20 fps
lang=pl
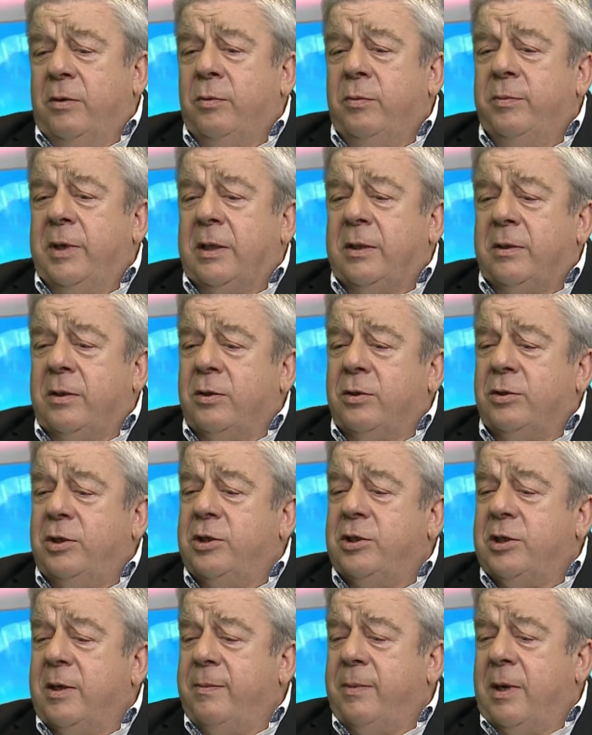
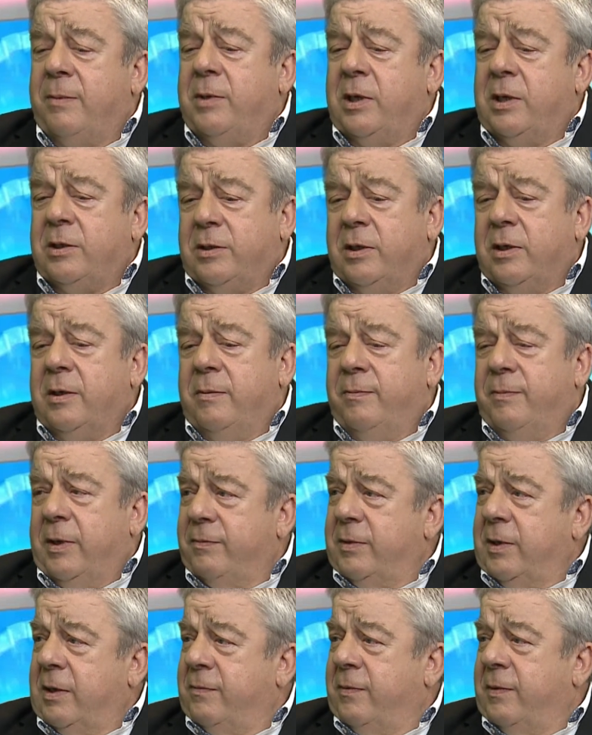umiejętności, trzeba mieć
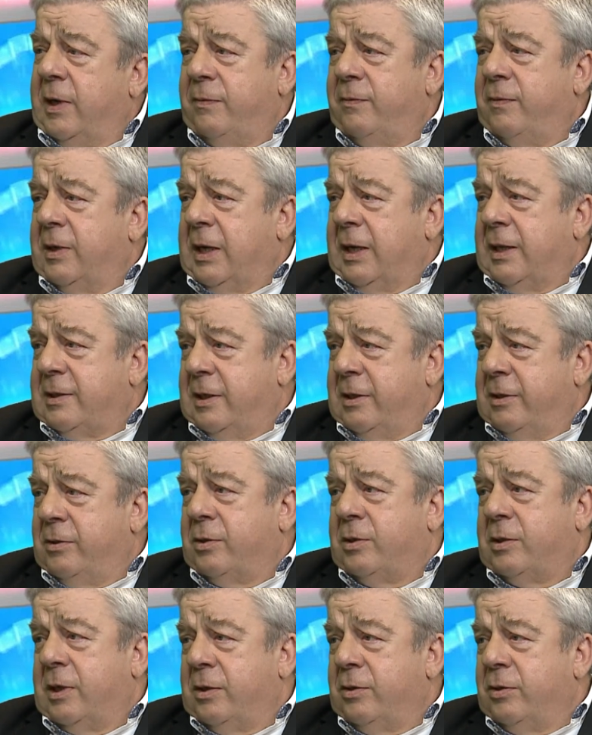pewne kwalifikacje
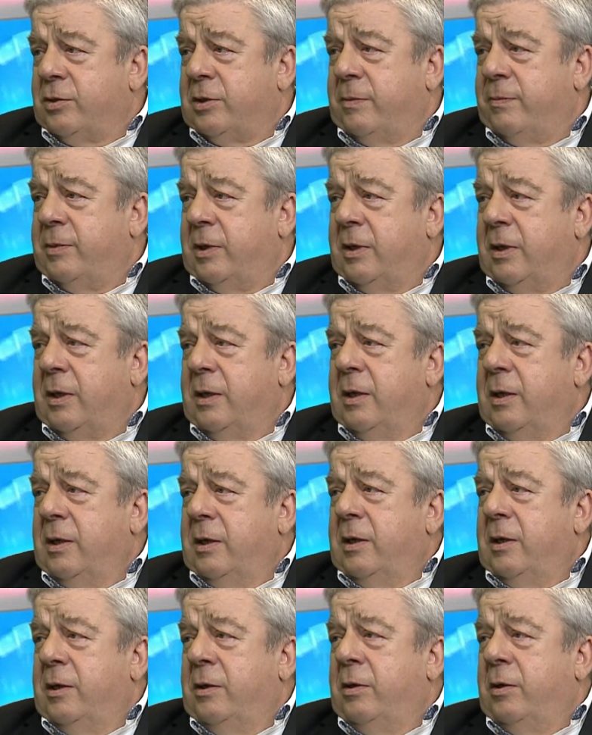do tego, żeby
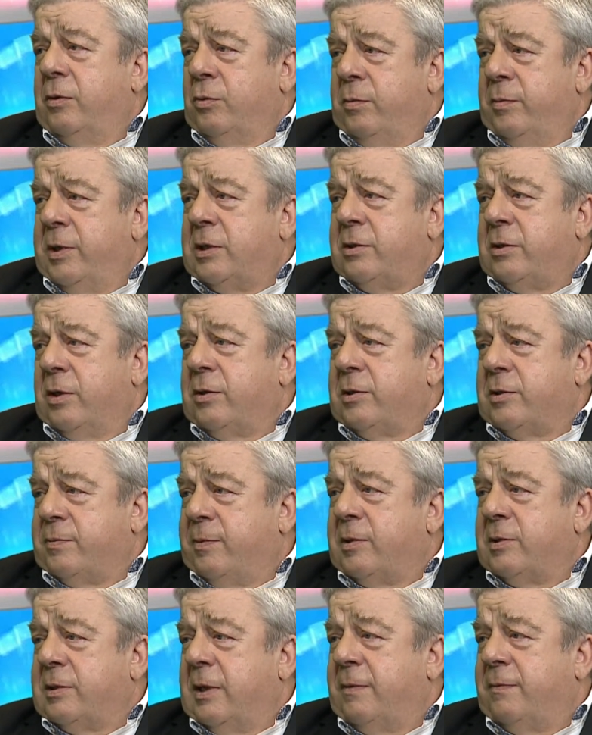e, umieć to
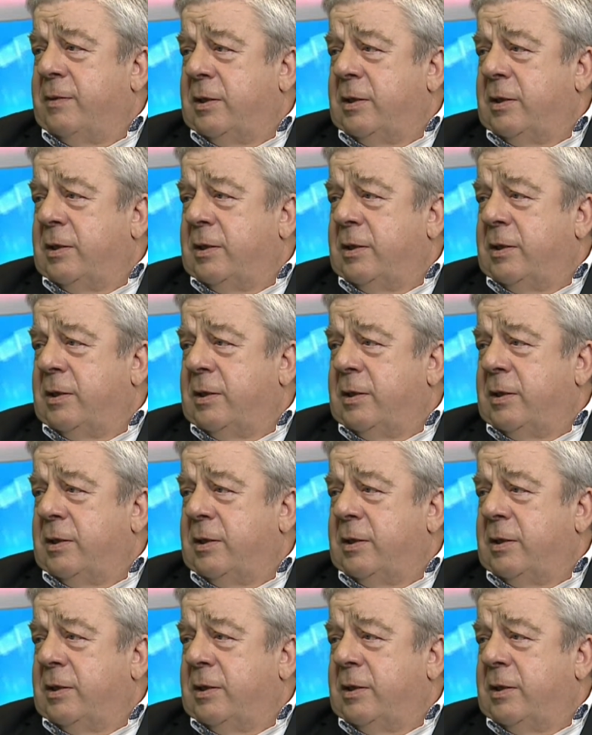rozpoznawać.